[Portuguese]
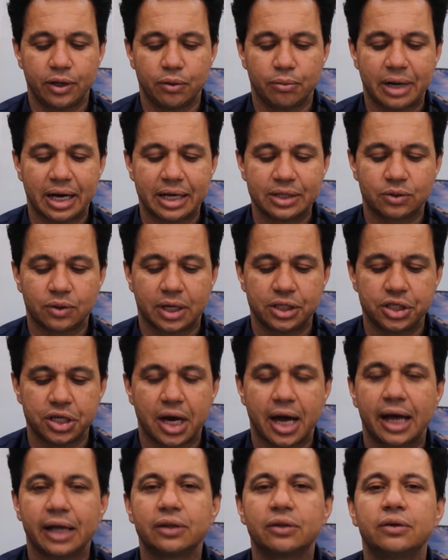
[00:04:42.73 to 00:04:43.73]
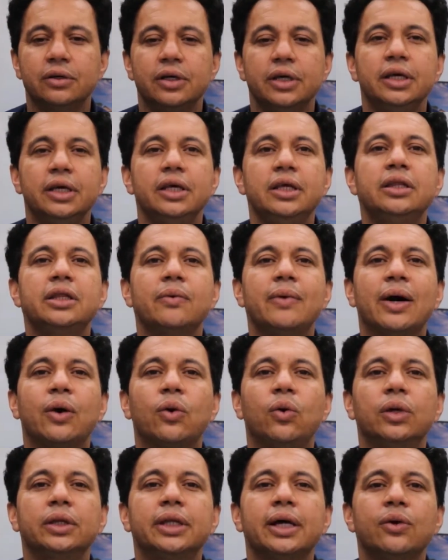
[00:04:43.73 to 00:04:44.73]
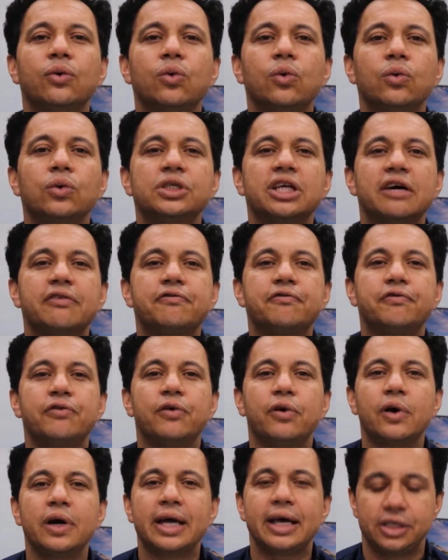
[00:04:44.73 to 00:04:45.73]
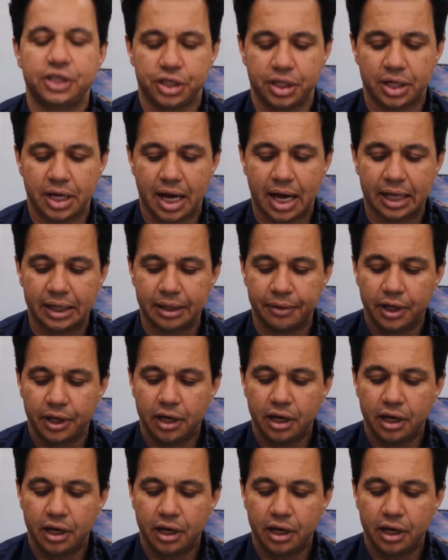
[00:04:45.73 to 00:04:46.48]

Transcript: mais o cadeado. Então a conta Google já foi retirada.